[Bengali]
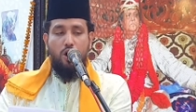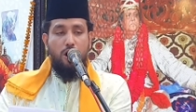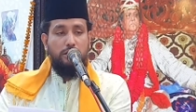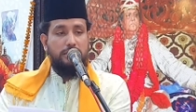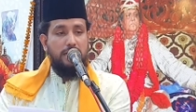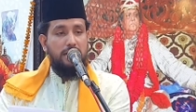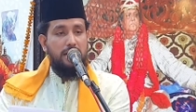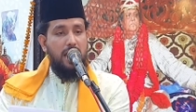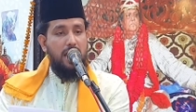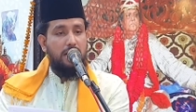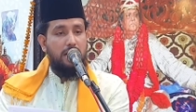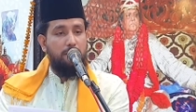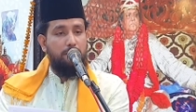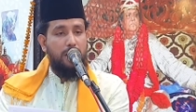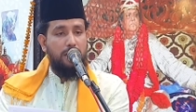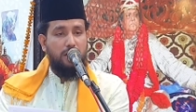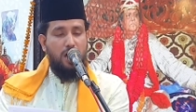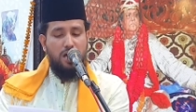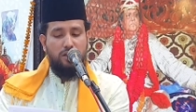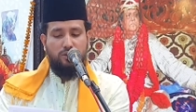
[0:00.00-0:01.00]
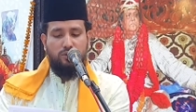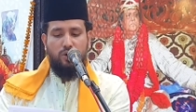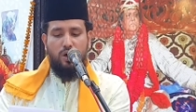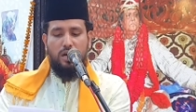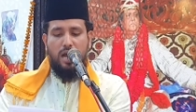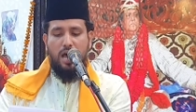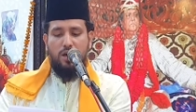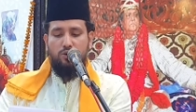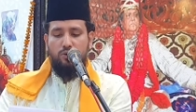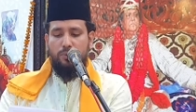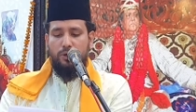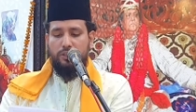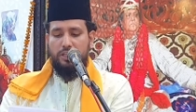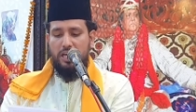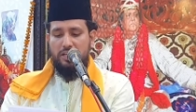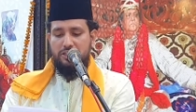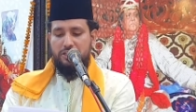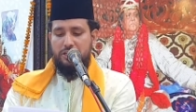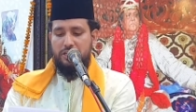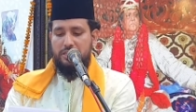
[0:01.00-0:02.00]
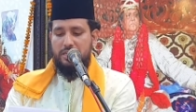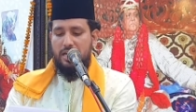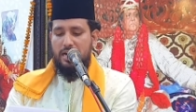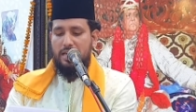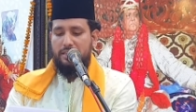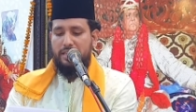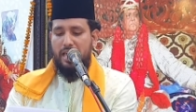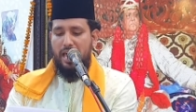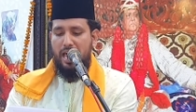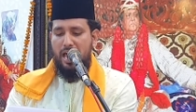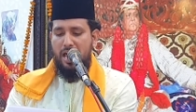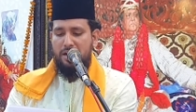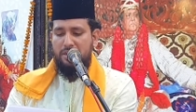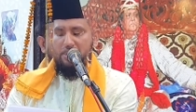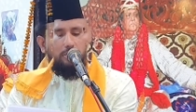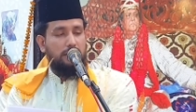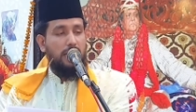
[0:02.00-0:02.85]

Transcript: অজানার এবাদত করার উপদেশটি যারা দেন